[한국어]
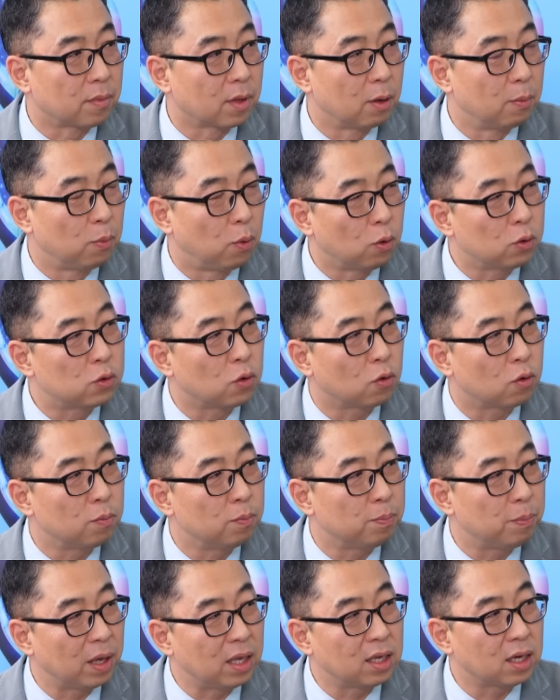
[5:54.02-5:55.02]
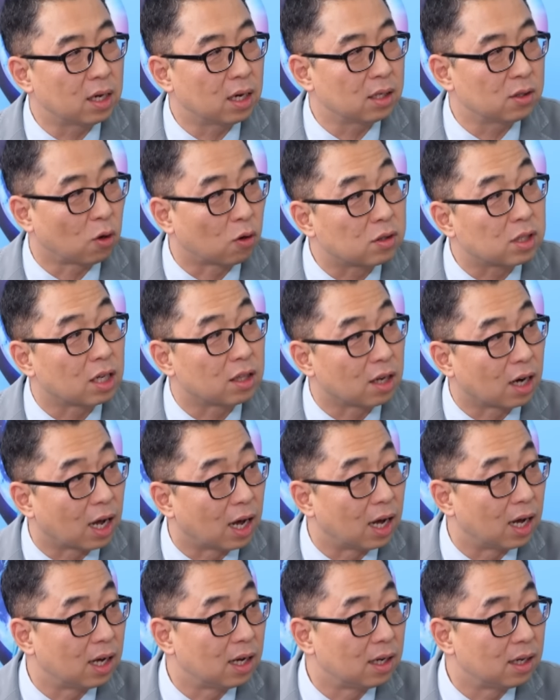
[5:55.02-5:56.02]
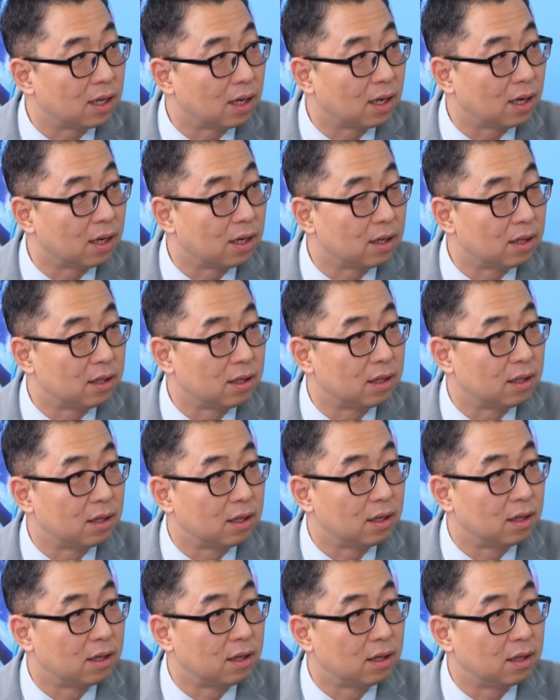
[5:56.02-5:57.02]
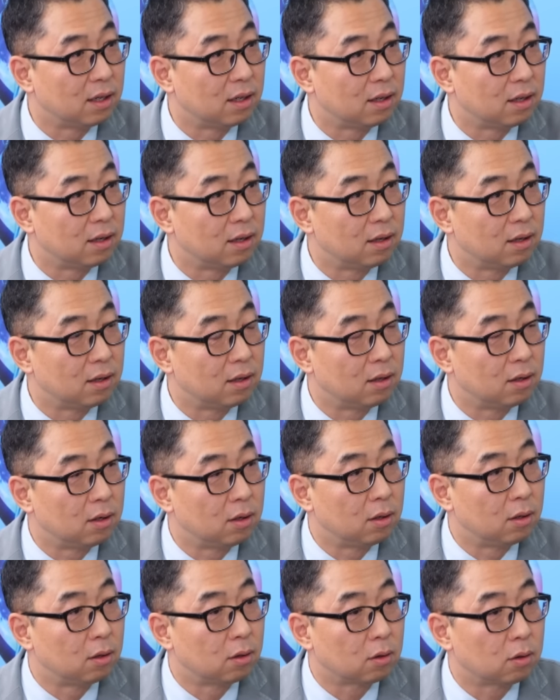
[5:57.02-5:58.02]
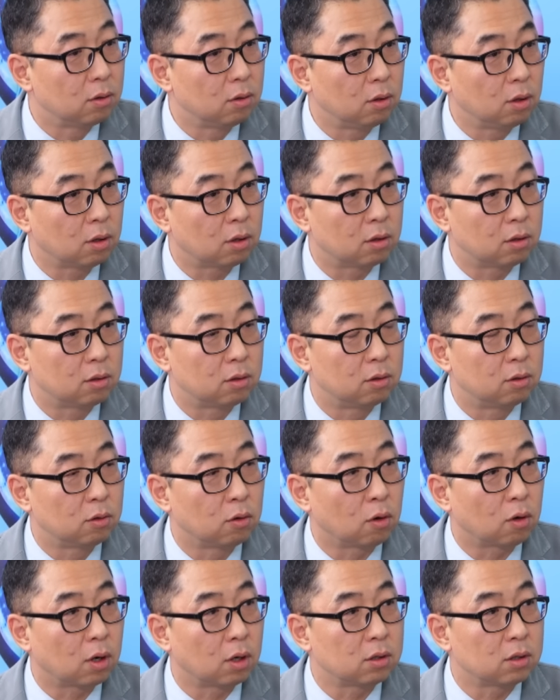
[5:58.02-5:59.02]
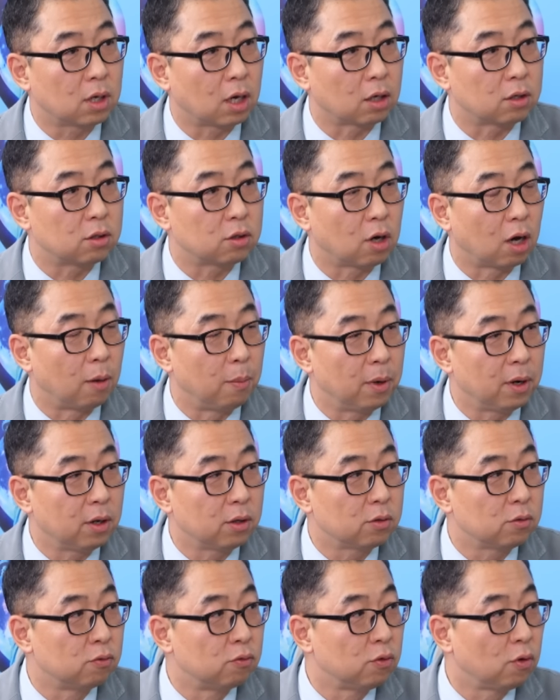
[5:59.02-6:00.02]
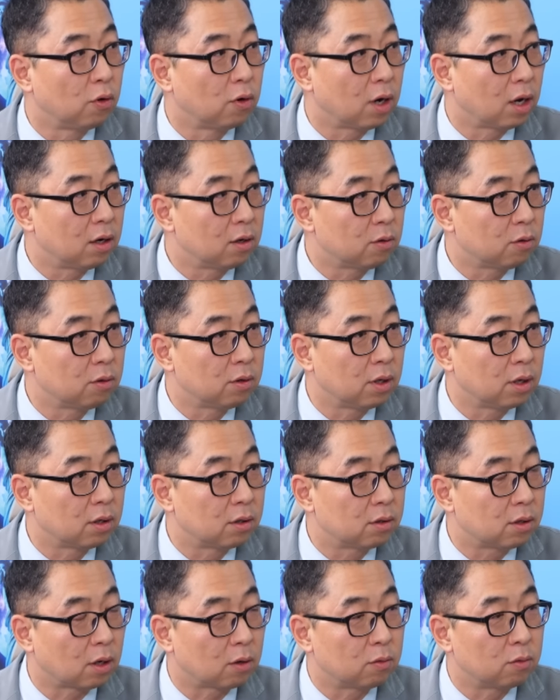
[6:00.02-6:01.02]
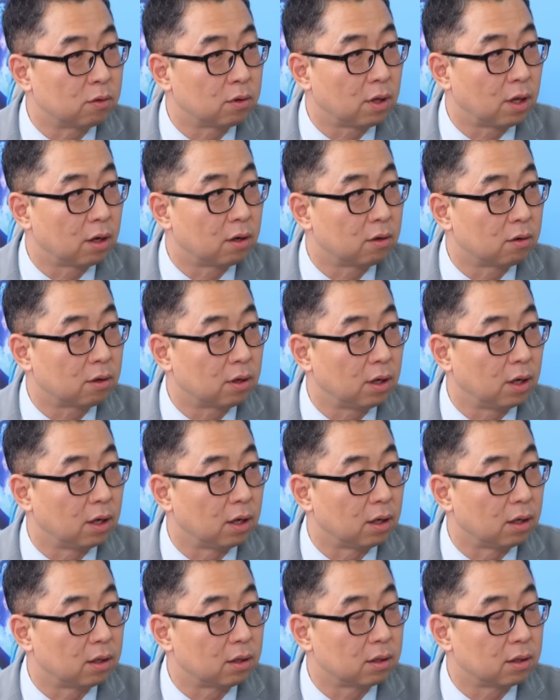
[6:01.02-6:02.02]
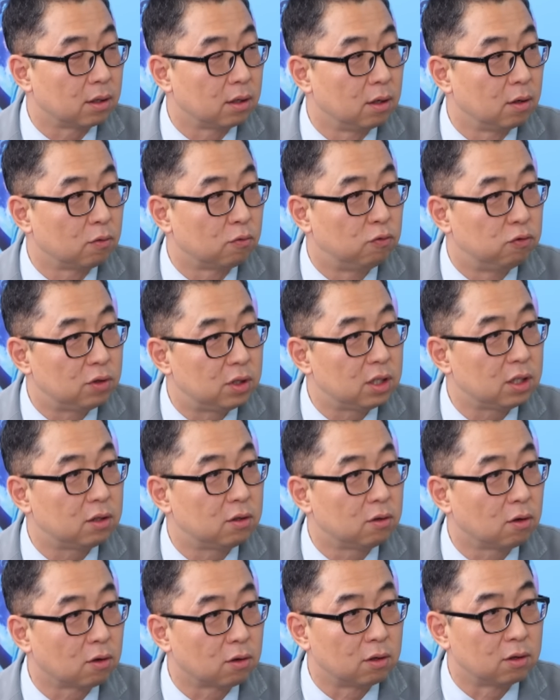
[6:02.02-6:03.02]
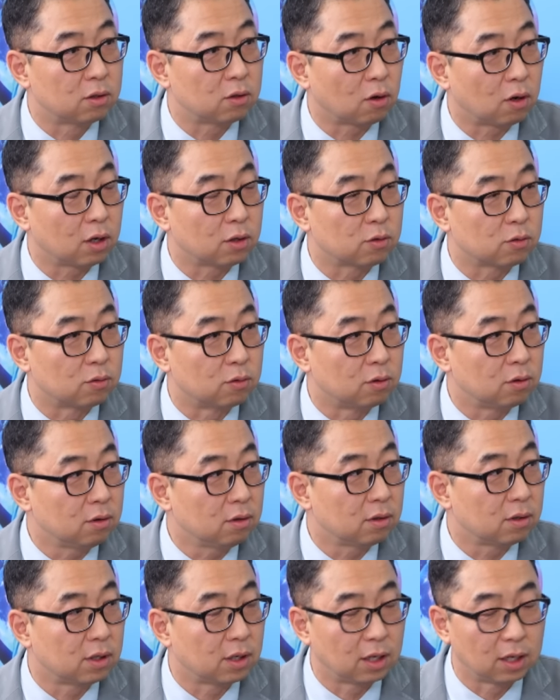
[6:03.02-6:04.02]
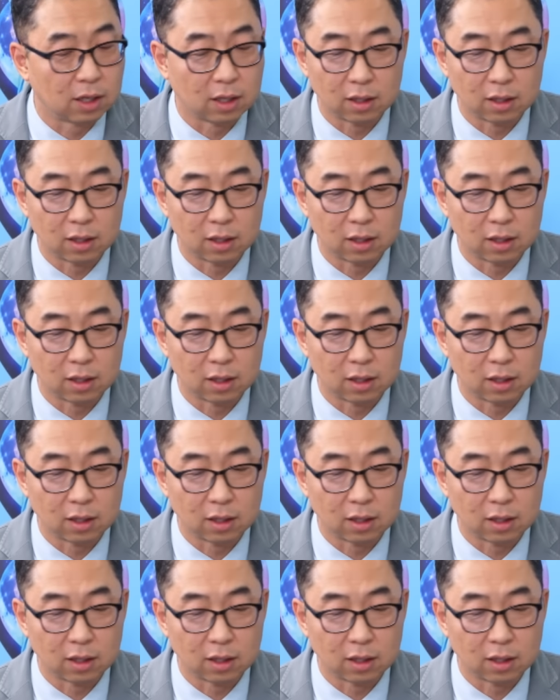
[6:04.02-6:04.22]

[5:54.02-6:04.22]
보조금 빼니까 적자더라. 네. 근데 그냥 합쳐야죠 지금은. 음. 근데 그것까지 같이 감안해서 운영을 하는 건데 그 자꾸 이렇게 그렇게 굳이 그거를 써가지고 예,